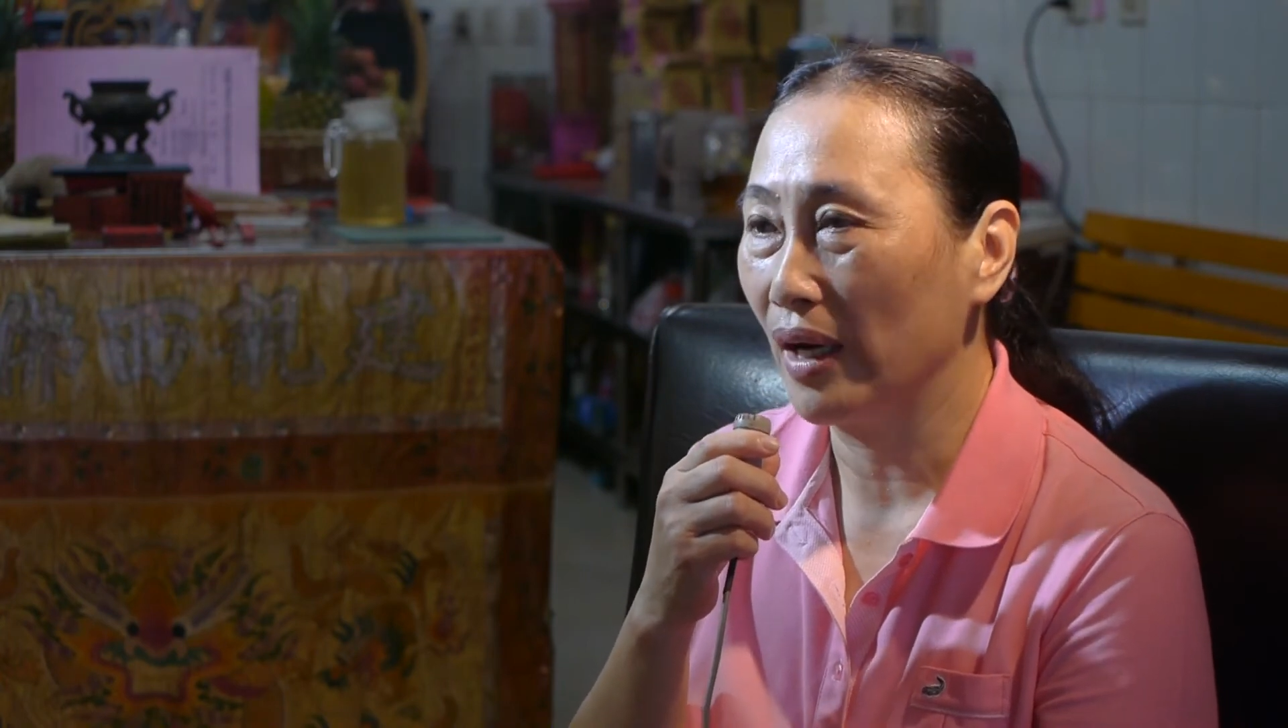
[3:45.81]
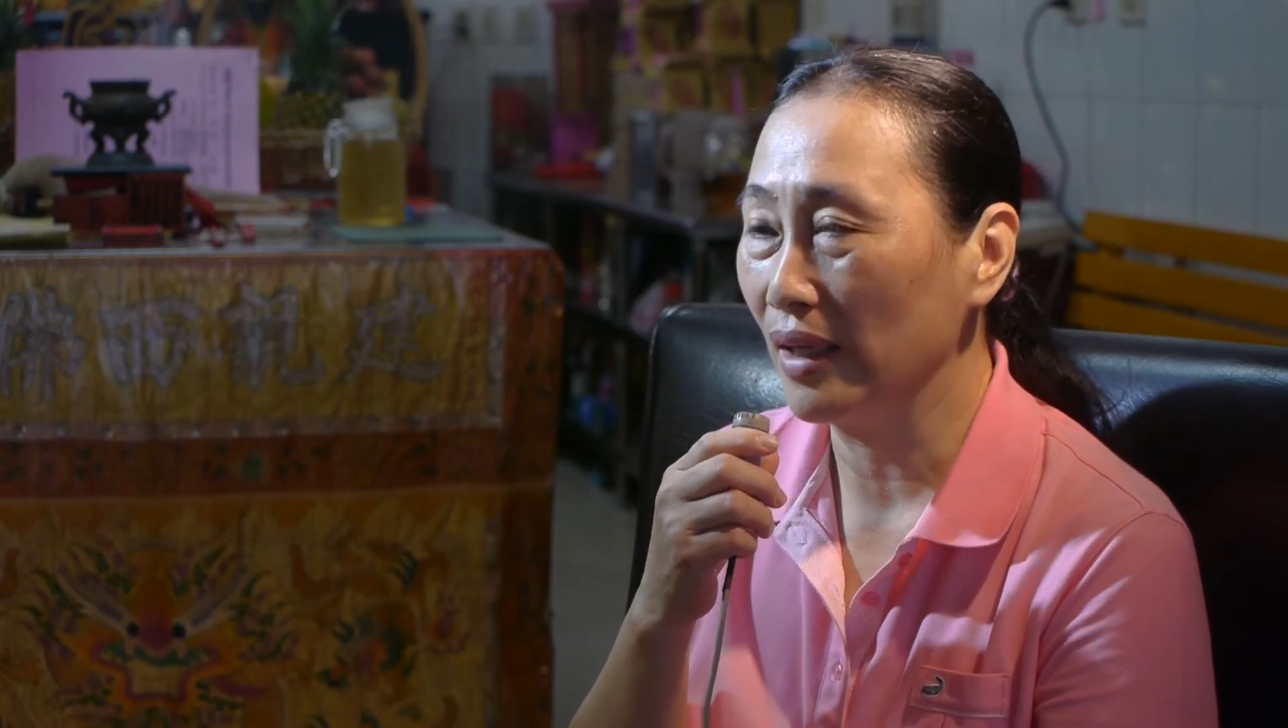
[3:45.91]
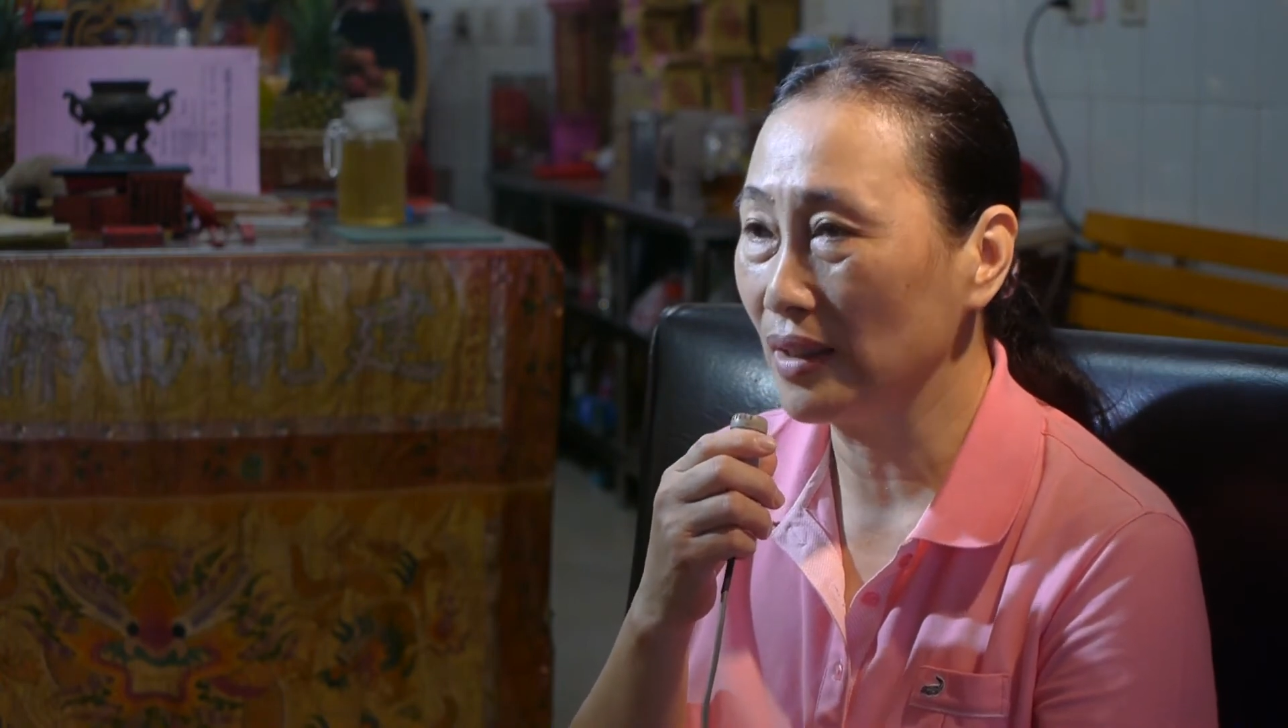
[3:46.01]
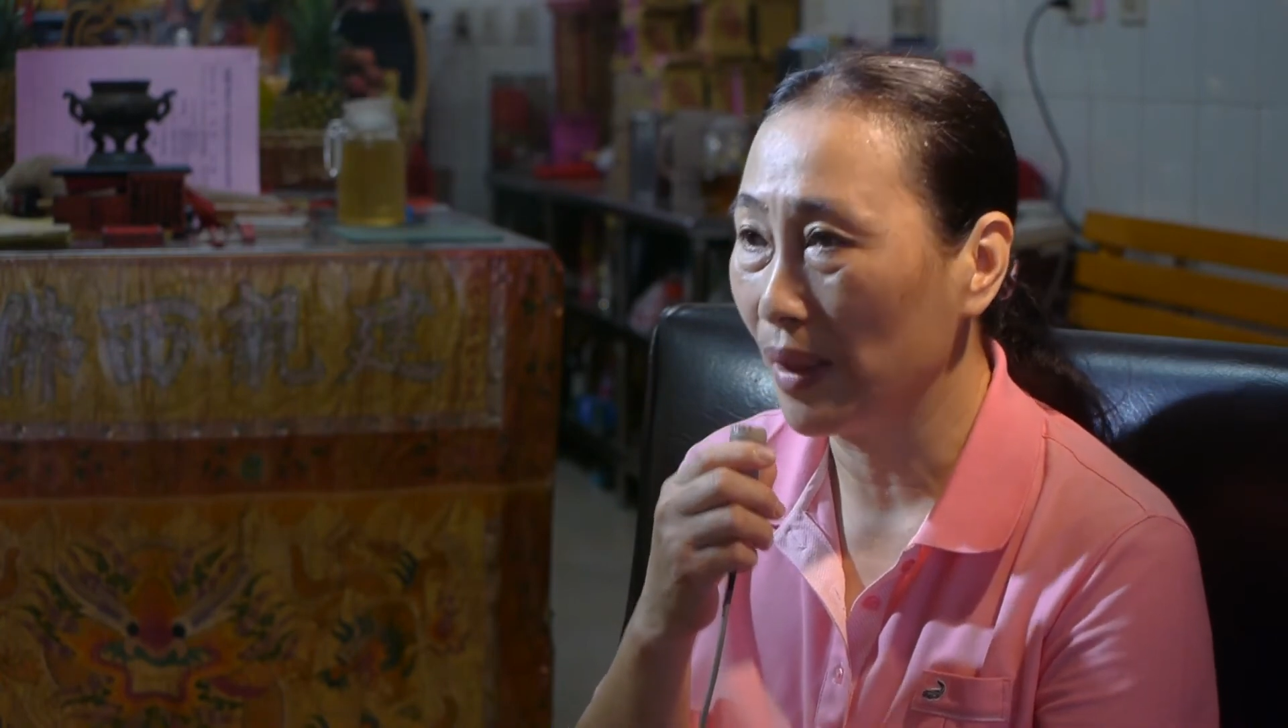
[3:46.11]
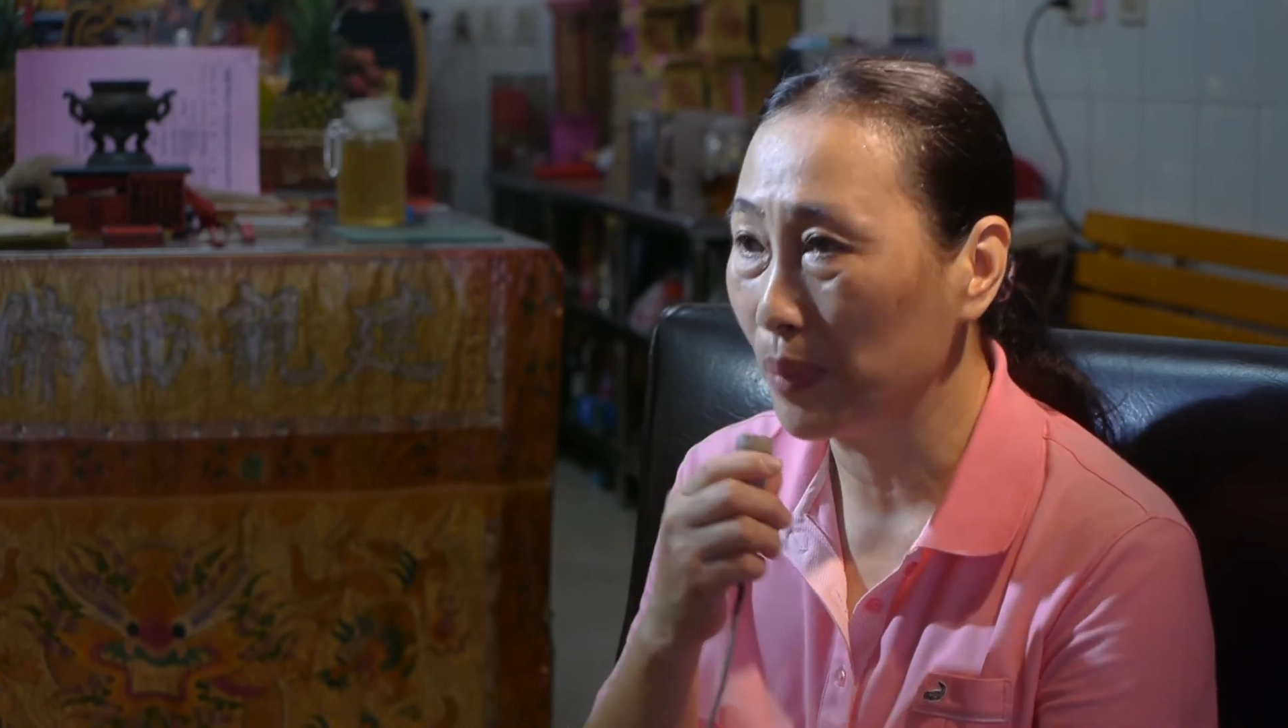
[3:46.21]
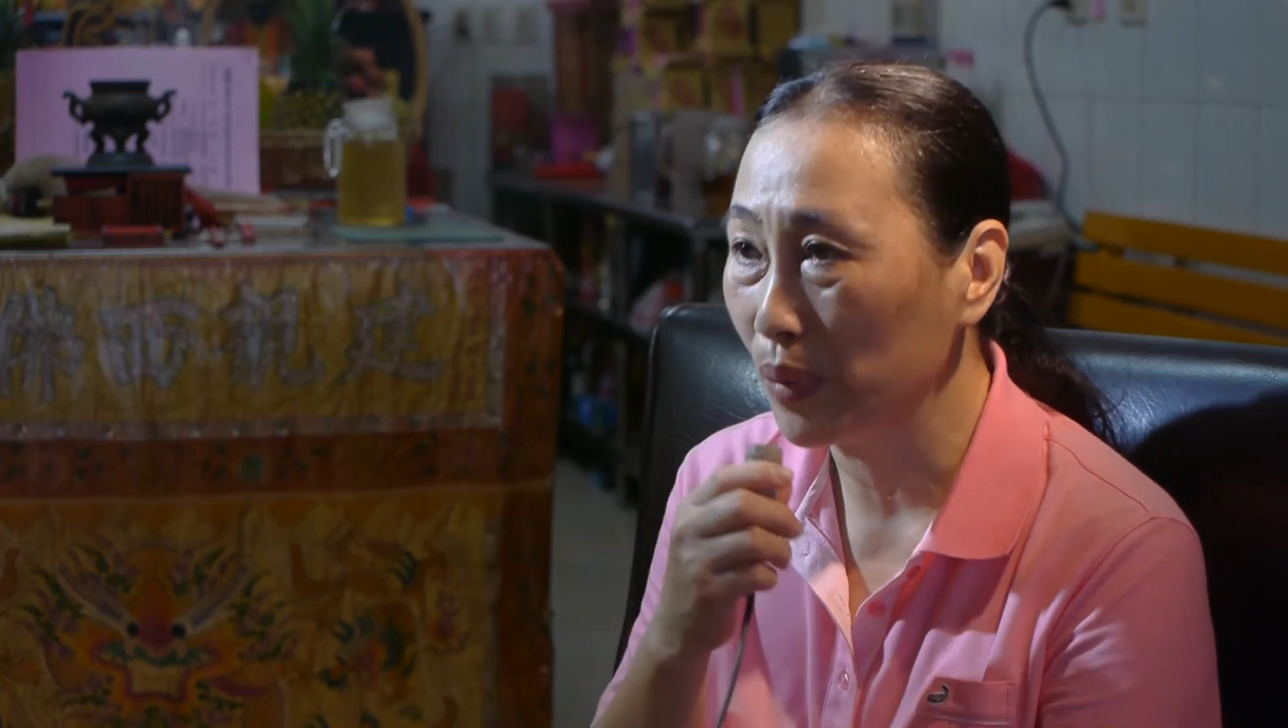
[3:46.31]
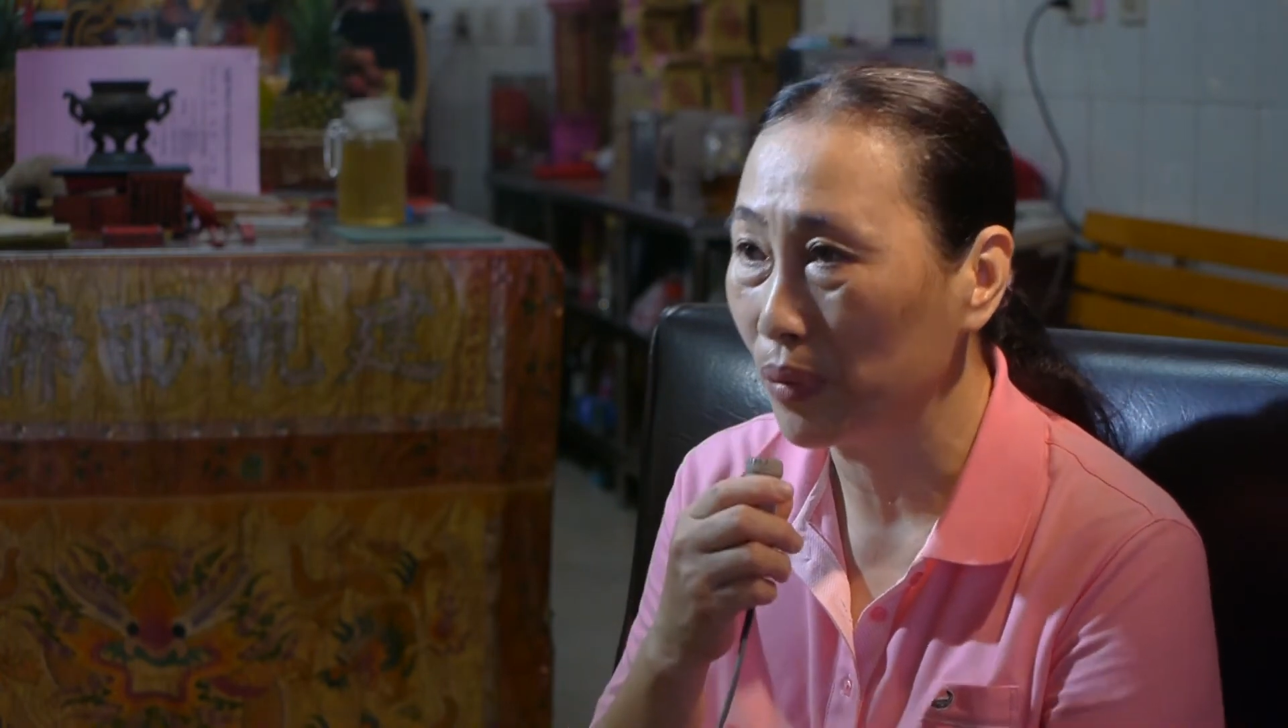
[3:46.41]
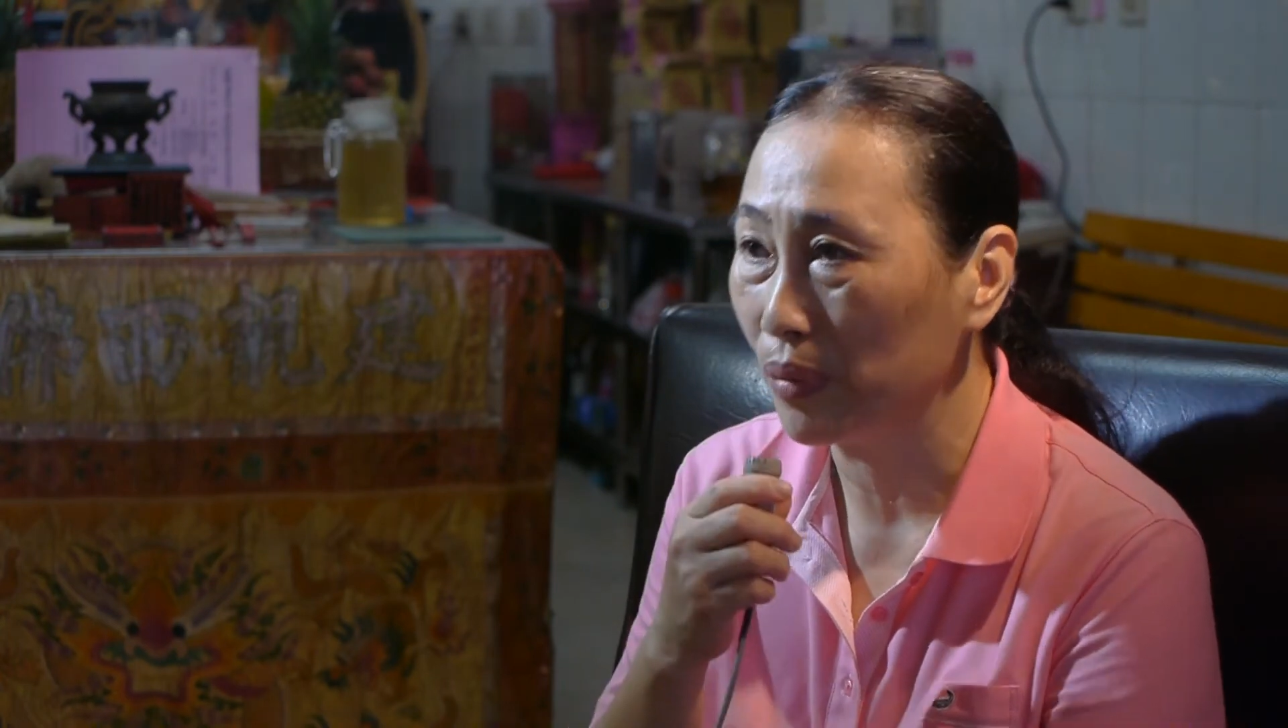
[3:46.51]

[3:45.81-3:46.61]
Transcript: 来参与，